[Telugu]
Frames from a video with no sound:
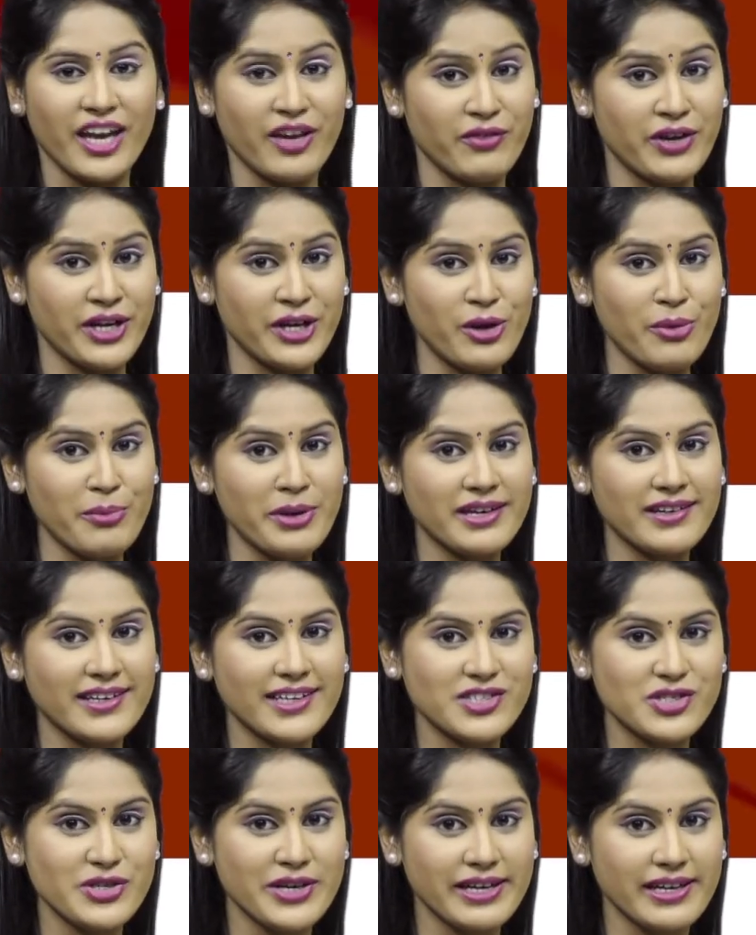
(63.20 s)
ఈ వీడియో మీకు
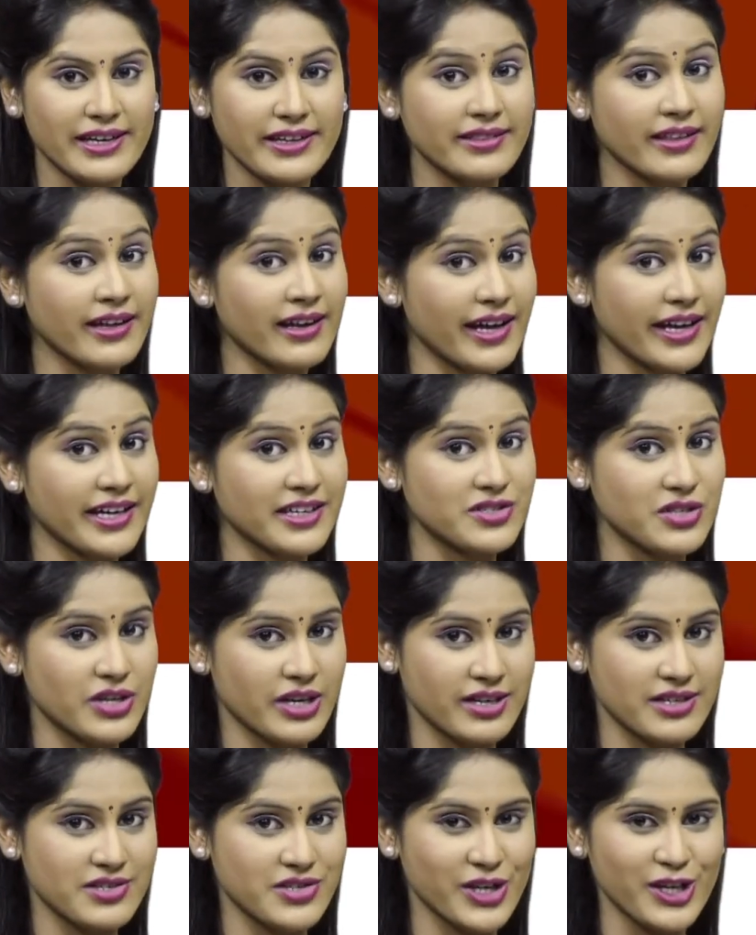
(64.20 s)
నచ్చినట్లయితే లైక్
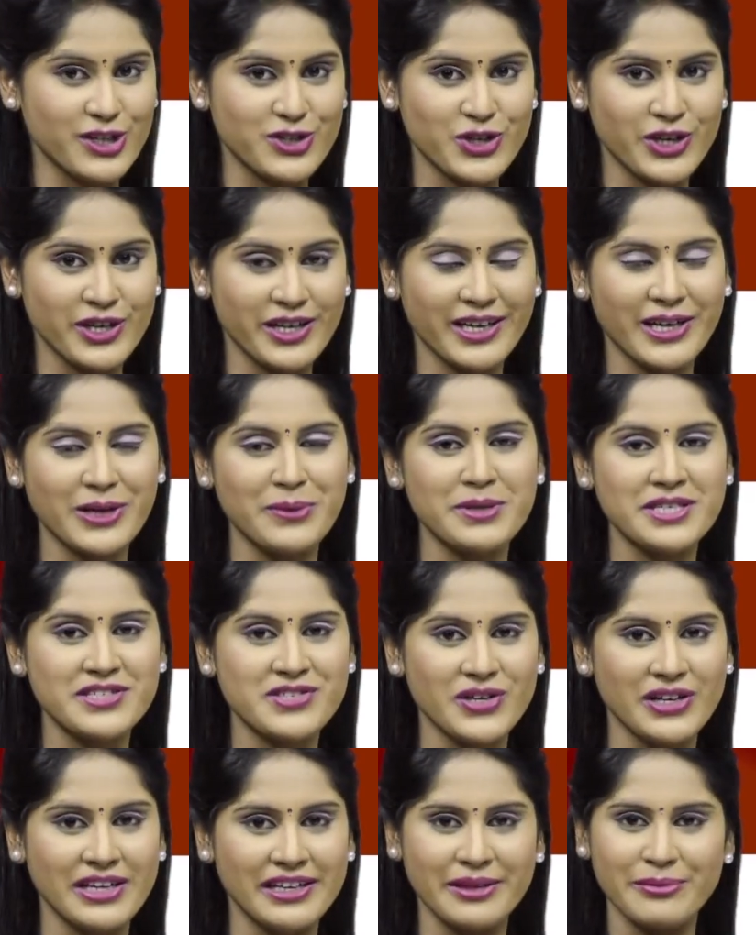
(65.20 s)
చేయండి షేర్ చేయండి కమెంట్
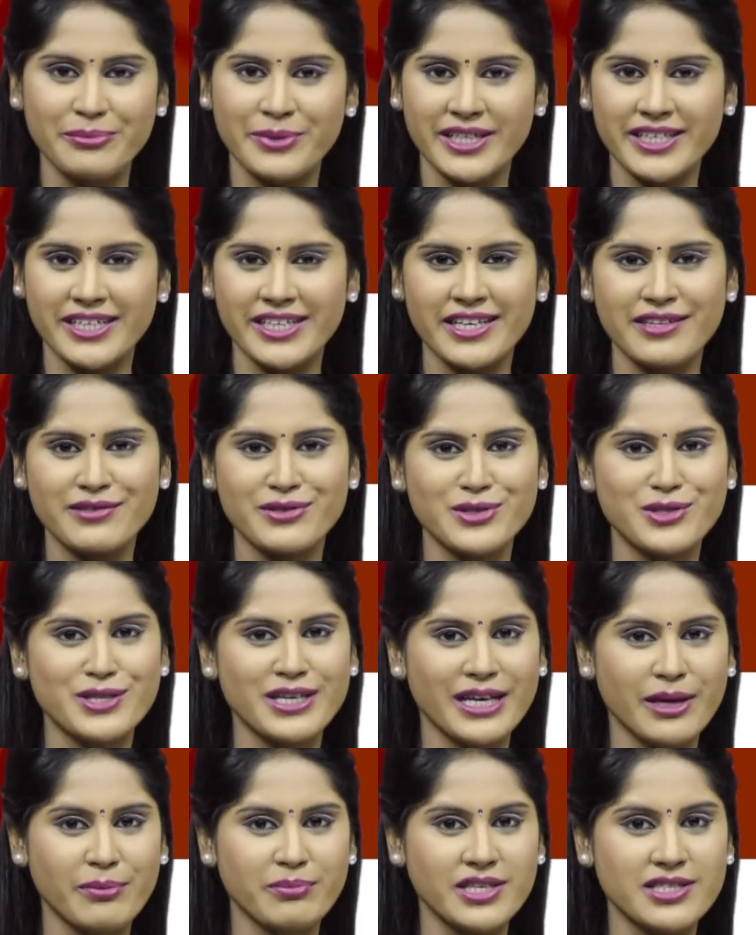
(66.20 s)
చేయండి మరిన్ని
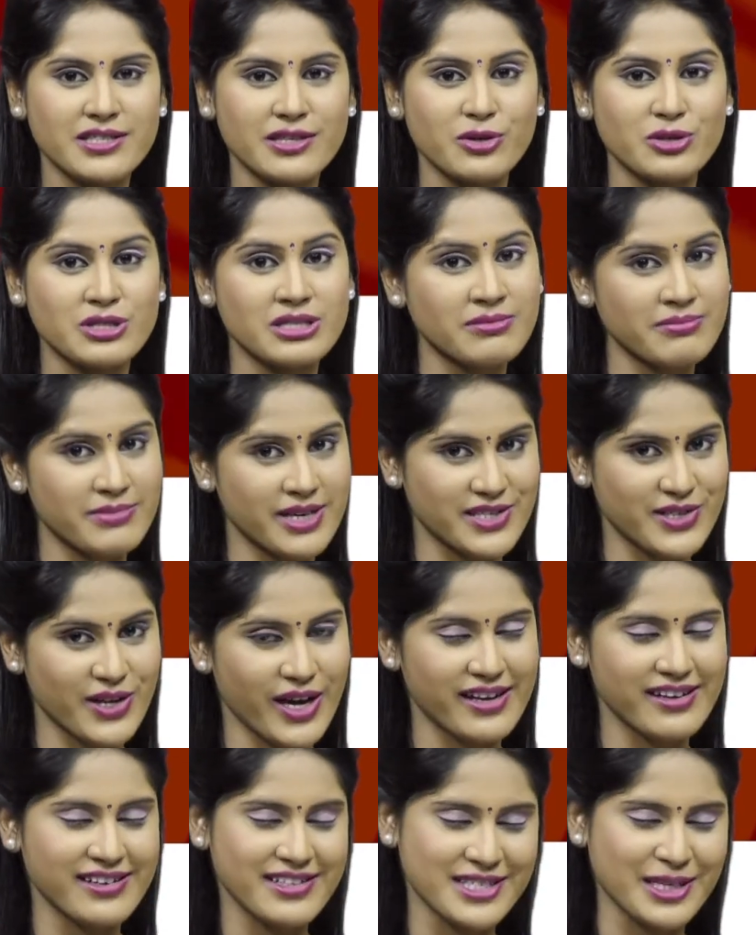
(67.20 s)
ఇంట్రెస్టింగ్ అప్డేట్స్ కోసం మా
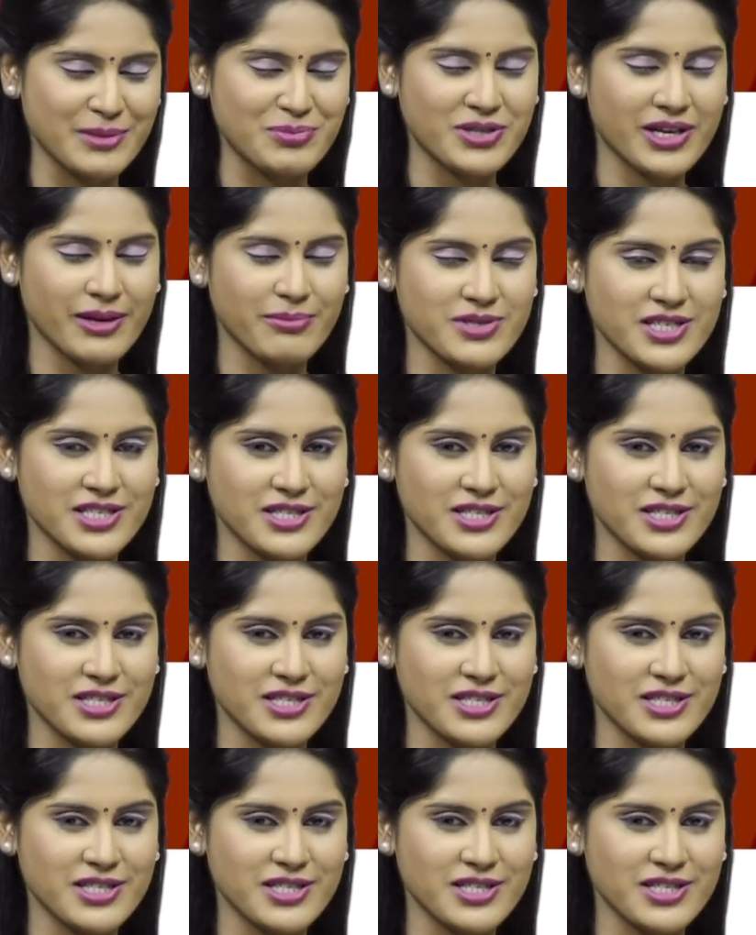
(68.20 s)
ఛానల్ని సబ్స్క్రైబ్